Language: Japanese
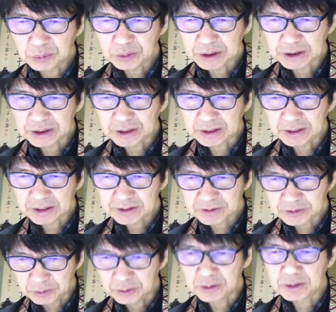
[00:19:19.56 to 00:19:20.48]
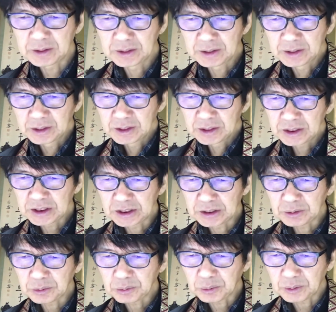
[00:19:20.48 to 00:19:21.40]
機で来村
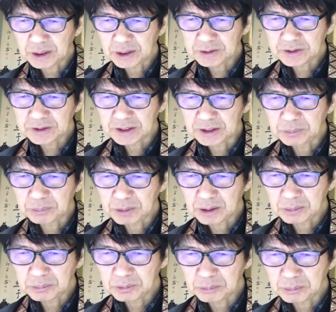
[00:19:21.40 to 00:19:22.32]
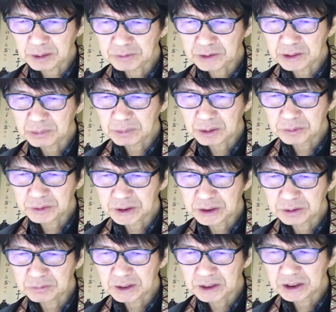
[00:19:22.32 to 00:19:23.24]
信仰厚き、ま、丸山夫
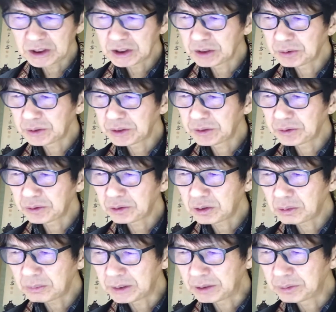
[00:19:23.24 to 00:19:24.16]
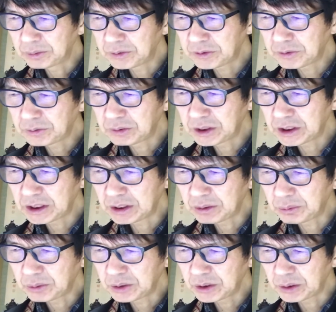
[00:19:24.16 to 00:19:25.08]
人は非常に喜び美しき
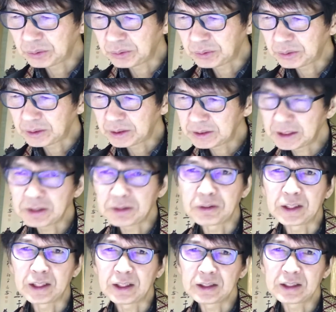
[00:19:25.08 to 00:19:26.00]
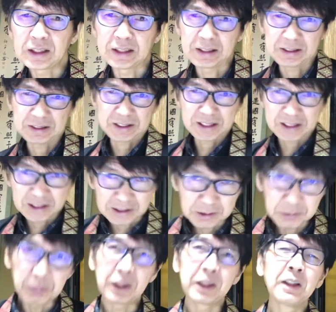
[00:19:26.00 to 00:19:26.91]
王女を遂げたのであったな死
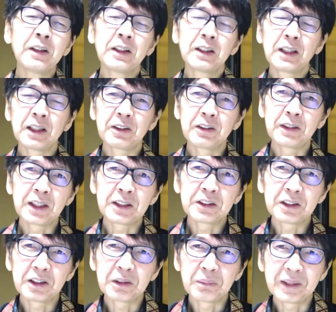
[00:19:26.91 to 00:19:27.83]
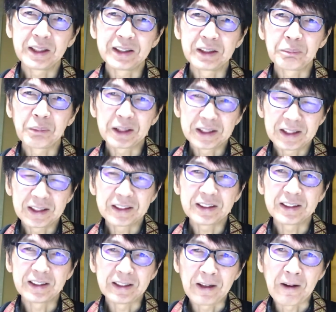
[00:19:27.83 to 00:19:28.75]
にめあの亡くなる前に間に合っ
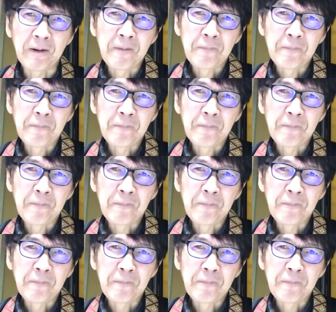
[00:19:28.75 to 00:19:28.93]
てね